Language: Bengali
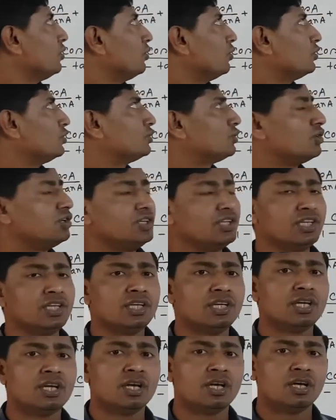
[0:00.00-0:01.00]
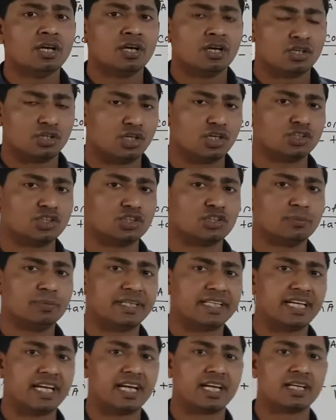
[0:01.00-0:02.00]
অনুসরণী নয়
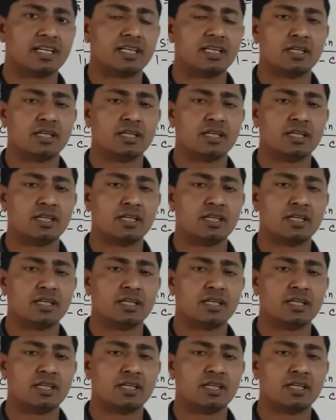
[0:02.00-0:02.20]
দশমিক এক